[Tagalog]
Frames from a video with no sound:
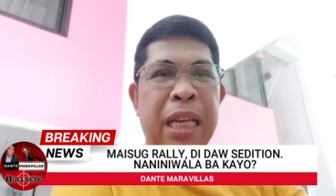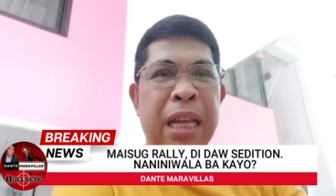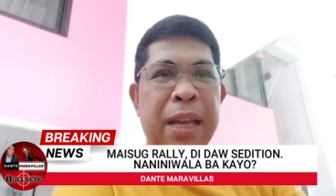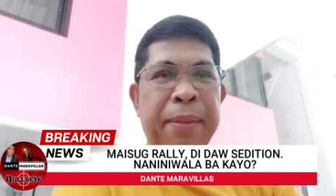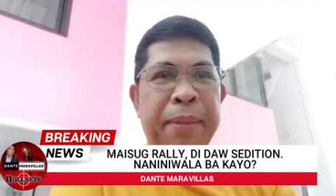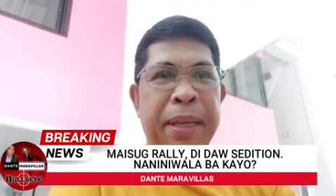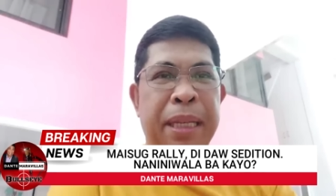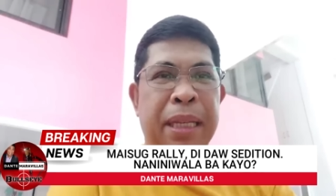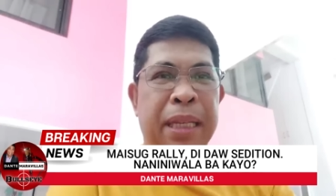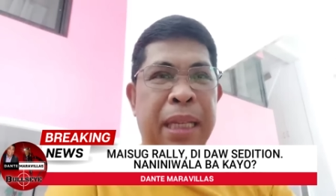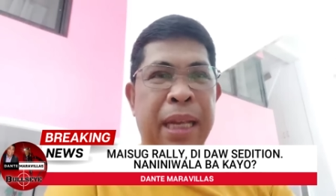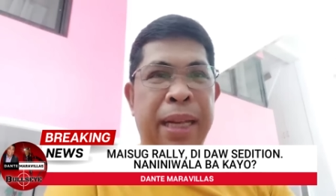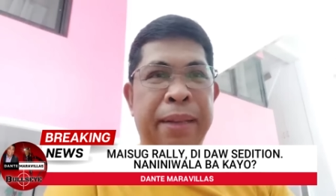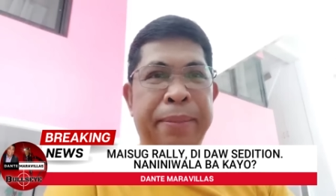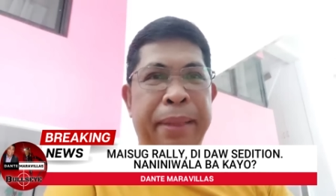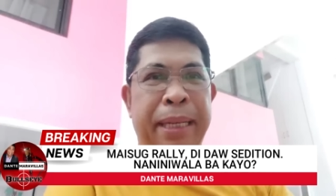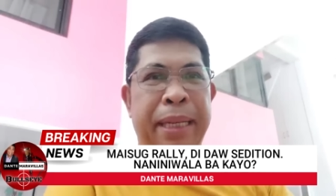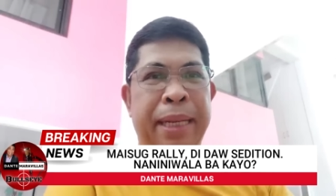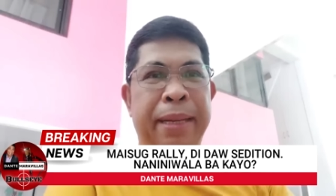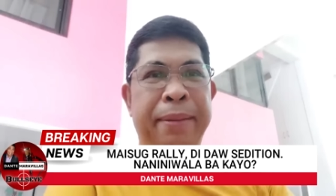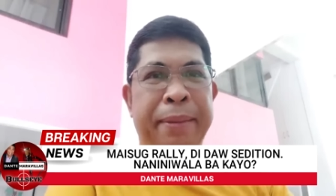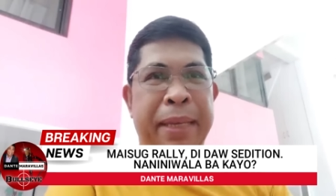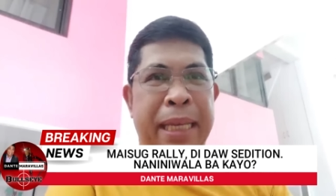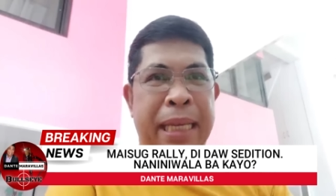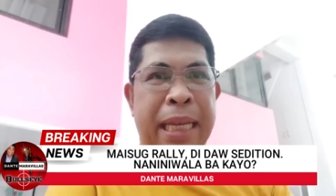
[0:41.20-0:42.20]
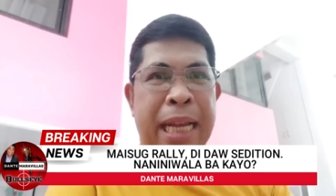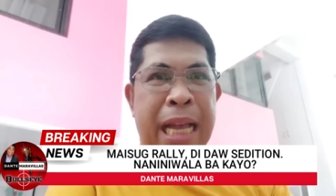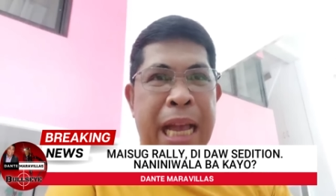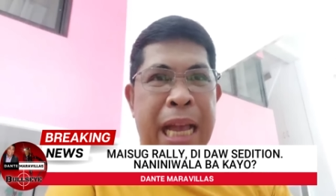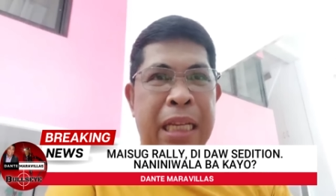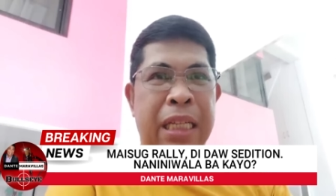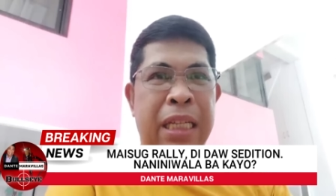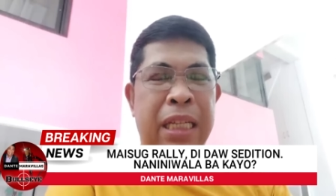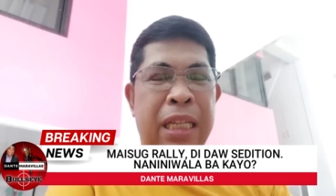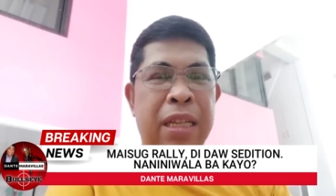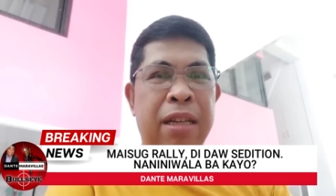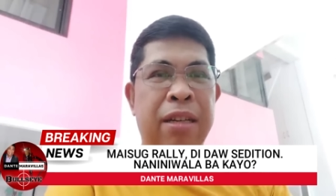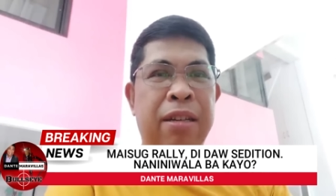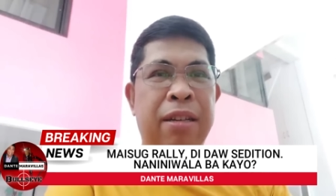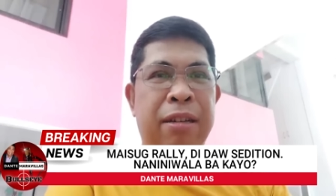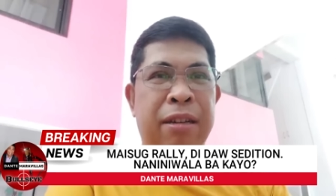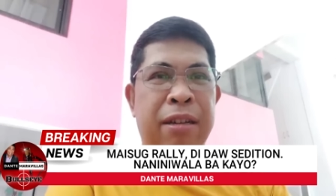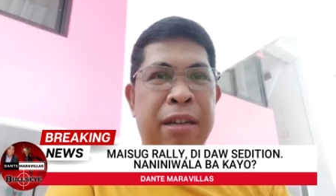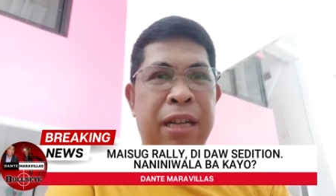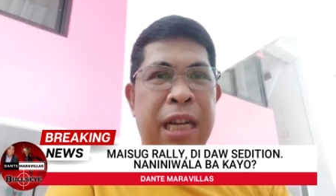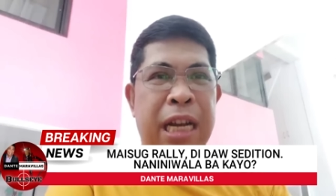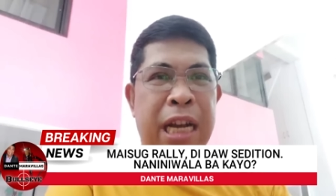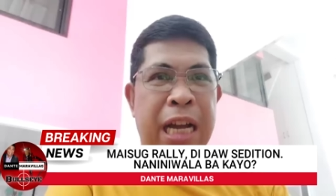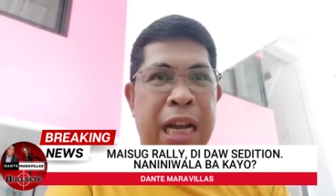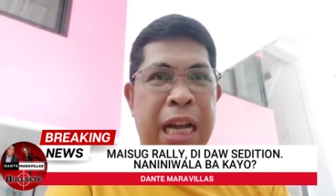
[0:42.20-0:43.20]
niya, Mr. Maravillas,
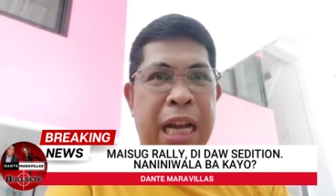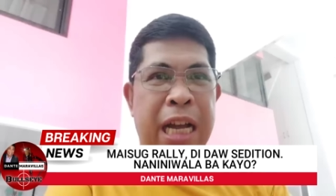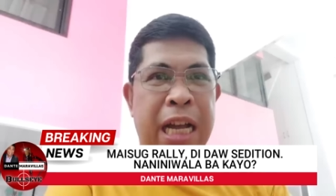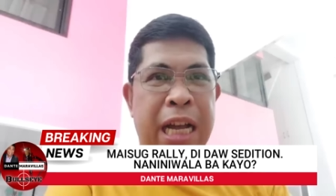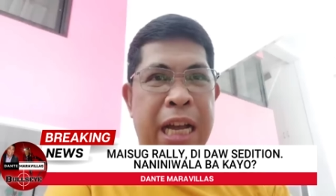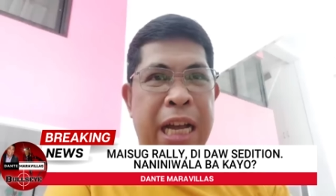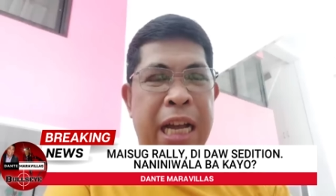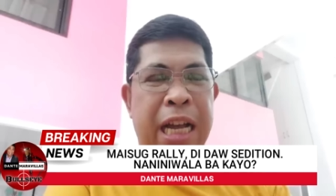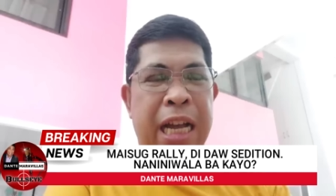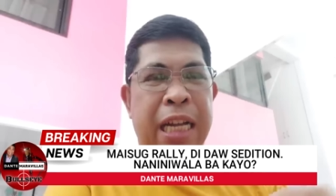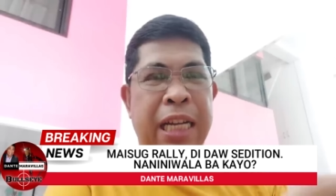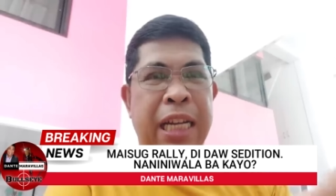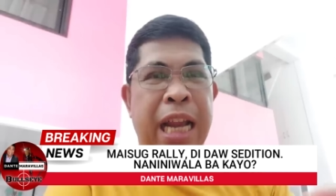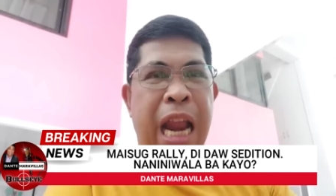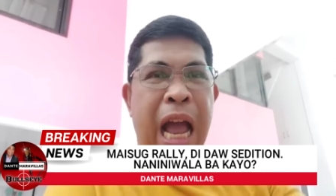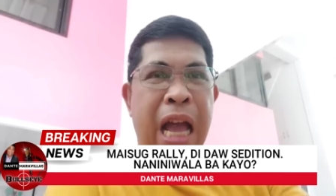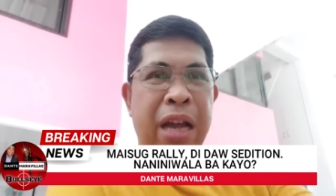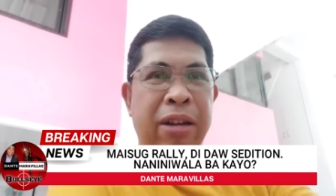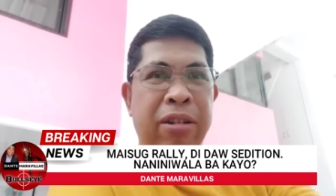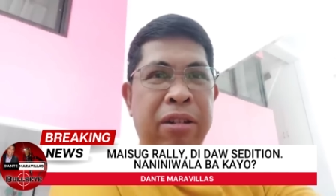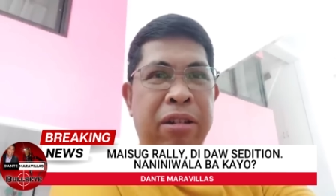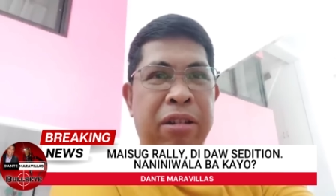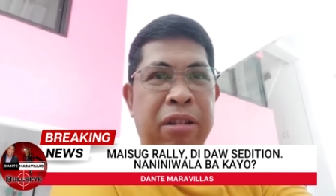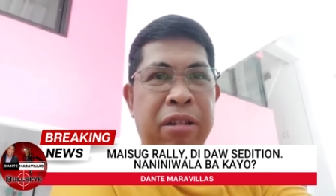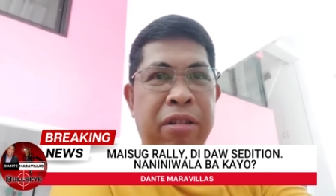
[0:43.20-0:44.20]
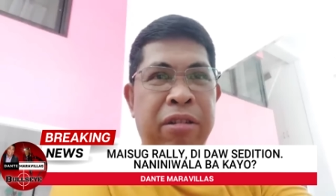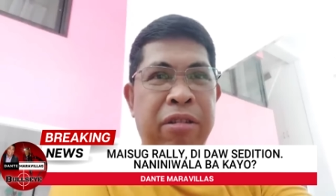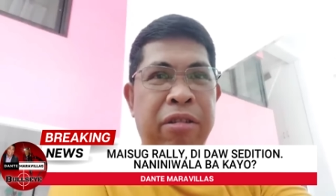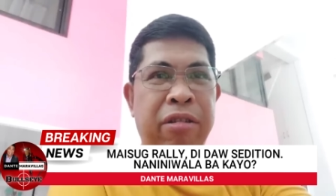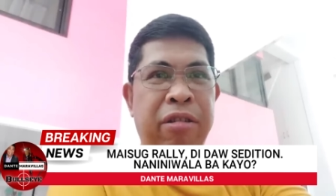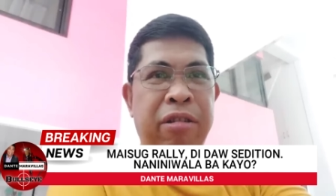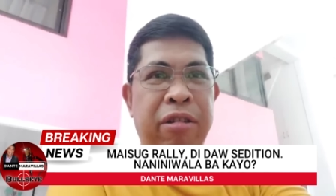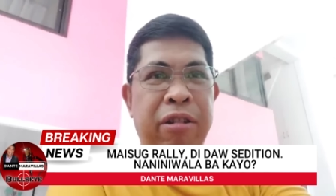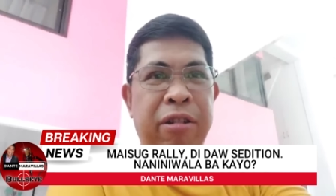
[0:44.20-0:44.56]
yung uh, ah, naosog